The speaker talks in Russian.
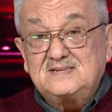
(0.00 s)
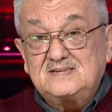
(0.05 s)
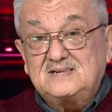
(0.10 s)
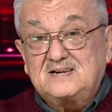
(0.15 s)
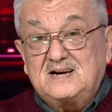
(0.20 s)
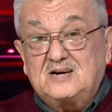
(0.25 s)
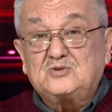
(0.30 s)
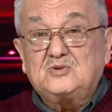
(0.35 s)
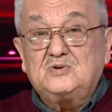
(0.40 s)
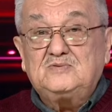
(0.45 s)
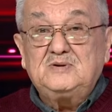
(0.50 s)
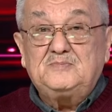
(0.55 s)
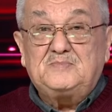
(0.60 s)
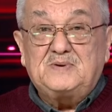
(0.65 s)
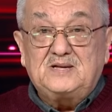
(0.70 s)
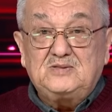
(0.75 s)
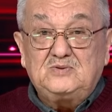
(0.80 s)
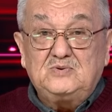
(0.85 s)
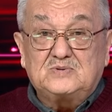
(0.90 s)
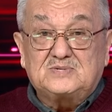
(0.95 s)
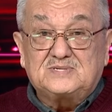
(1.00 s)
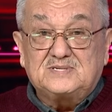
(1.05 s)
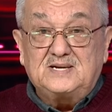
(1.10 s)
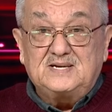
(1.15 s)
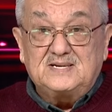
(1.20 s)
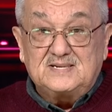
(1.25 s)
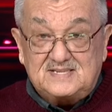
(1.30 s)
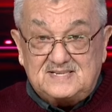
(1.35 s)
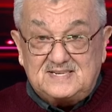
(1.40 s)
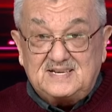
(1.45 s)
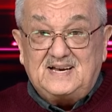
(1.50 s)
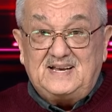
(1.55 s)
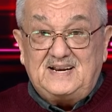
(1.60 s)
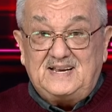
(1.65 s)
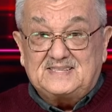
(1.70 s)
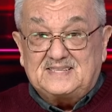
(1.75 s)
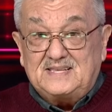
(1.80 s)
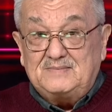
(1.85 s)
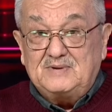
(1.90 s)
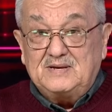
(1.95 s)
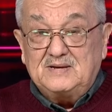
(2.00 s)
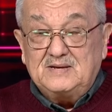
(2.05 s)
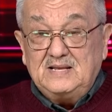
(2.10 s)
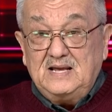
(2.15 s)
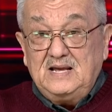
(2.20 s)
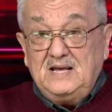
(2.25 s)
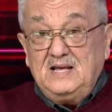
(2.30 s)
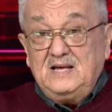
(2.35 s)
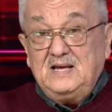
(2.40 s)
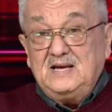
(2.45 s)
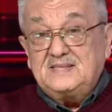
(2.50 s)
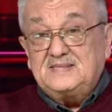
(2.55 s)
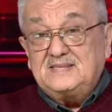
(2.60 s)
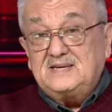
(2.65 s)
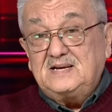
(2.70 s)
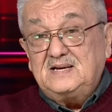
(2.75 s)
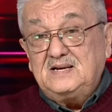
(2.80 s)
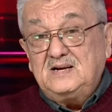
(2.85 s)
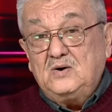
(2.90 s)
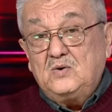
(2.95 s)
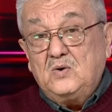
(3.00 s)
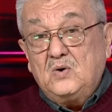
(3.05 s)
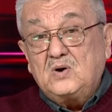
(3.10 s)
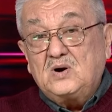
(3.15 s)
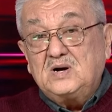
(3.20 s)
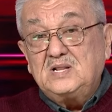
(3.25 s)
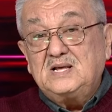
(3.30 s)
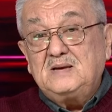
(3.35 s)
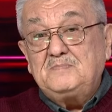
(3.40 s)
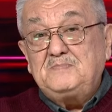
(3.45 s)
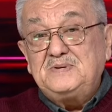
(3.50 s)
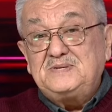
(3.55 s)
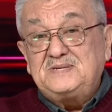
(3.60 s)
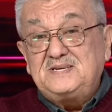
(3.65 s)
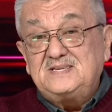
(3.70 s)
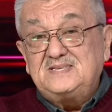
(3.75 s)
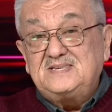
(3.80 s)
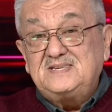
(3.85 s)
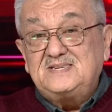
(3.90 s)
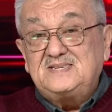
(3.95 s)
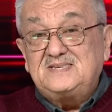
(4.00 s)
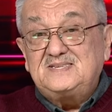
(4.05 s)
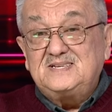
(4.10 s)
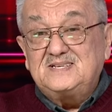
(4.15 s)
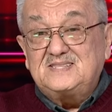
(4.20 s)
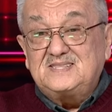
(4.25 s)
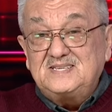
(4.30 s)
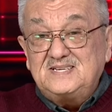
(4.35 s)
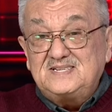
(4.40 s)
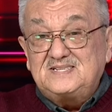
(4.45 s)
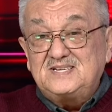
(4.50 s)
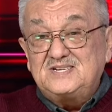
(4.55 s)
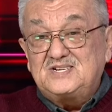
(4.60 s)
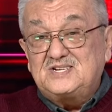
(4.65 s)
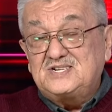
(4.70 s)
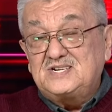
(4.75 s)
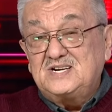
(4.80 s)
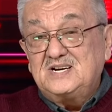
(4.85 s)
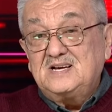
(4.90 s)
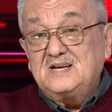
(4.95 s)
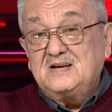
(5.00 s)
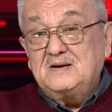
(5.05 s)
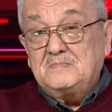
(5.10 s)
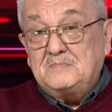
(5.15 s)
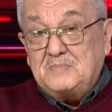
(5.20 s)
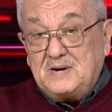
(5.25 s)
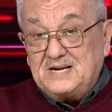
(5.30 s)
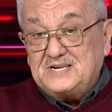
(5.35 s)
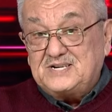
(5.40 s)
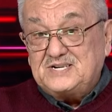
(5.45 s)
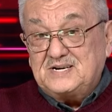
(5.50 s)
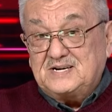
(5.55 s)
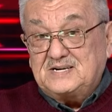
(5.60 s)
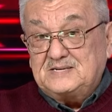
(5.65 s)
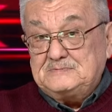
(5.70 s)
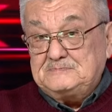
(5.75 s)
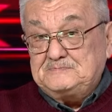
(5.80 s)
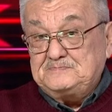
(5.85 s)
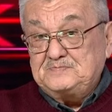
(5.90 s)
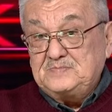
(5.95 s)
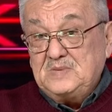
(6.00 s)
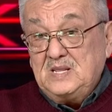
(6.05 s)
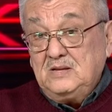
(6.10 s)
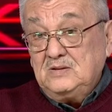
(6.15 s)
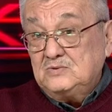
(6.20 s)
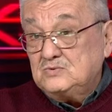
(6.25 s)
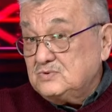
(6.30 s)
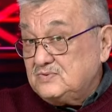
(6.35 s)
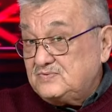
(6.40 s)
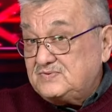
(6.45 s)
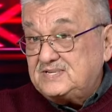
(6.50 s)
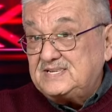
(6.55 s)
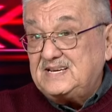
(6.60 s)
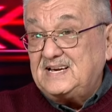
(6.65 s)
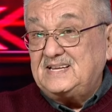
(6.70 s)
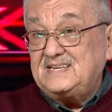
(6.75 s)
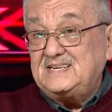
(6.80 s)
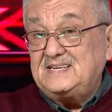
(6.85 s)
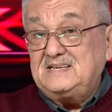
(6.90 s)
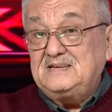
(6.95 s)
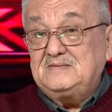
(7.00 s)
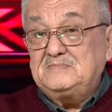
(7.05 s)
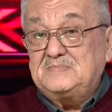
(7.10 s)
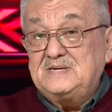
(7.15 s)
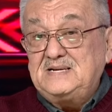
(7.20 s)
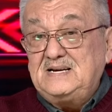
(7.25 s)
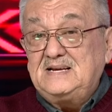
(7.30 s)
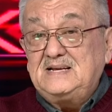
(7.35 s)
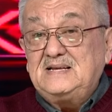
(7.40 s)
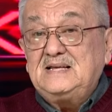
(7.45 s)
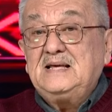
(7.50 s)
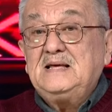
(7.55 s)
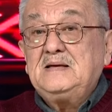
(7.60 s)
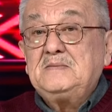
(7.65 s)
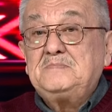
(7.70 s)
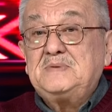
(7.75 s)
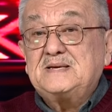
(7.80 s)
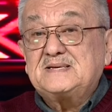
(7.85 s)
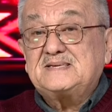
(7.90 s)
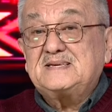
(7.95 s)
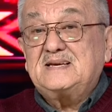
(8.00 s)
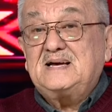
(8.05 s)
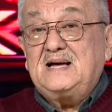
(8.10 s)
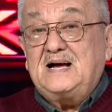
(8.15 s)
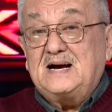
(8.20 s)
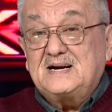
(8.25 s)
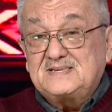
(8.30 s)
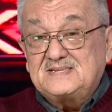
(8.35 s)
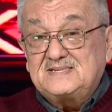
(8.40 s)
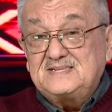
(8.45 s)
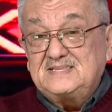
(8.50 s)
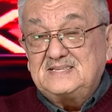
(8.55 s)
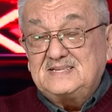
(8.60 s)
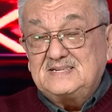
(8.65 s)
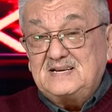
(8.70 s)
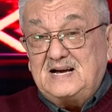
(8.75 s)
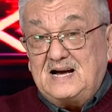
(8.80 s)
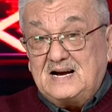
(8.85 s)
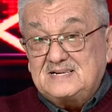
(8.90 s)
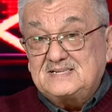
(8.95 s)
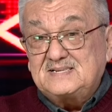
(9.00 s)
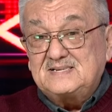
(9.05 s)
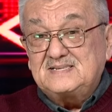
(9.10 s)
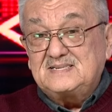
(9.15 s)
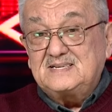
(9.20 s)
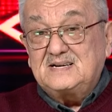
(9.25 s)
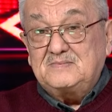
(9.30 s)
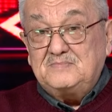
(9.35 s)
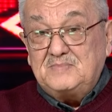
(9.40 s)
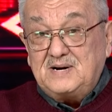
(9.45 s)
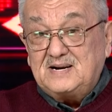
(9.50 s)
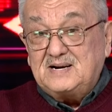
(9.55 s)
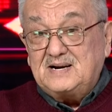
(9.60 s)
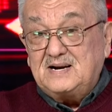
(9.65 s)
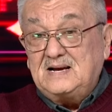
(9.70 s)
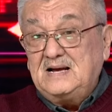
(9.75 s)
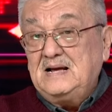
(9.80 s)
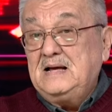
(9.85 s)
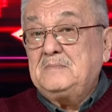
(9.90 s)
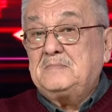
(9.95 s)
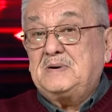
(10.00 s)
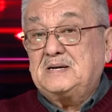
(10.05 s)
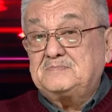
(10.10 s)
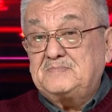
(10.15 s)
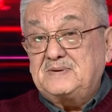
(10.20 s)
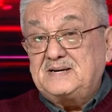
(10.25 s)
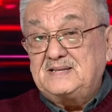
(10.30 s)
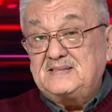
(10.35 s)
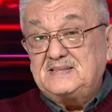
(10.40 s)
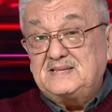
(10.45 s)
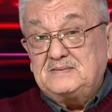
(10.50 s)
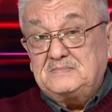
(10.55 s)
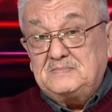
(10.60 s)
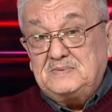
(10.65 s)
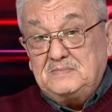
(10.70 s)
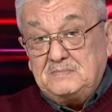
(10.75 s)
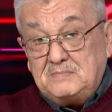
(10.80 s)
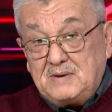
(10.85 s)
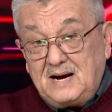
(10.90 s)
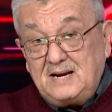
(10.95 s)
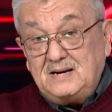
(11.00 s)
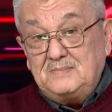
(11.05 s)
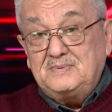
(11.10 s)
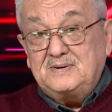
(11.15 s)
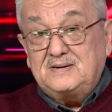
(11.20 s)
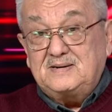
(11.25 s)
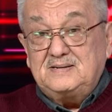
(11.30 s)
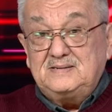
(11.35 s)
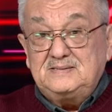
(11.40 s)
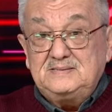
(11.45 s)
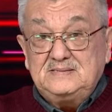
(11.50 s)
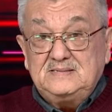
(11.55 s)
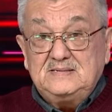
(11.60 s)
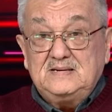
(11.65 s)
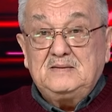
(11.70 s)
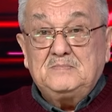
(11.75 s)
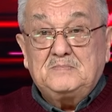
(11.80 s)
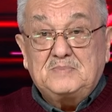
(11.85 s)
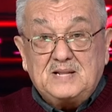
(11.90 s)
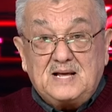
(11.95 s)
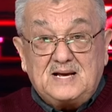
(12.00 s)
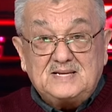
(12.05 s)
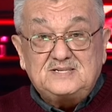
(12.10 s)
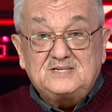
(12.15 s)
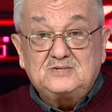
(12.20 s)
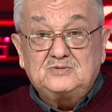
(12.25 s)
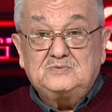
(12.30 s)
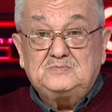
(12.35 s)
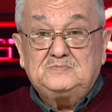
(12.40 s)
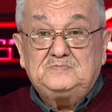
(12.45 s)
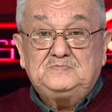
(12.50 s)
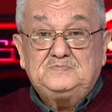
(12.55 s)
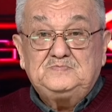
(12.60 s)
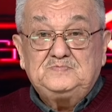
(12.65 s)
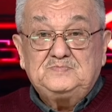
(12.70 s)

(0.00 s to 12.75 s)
готовой продукцией, с сигаретами. Это около 50 тысяч пачек. Но ну, все они были без акцин, акцизных марок под брендом Marlboro, Platinum,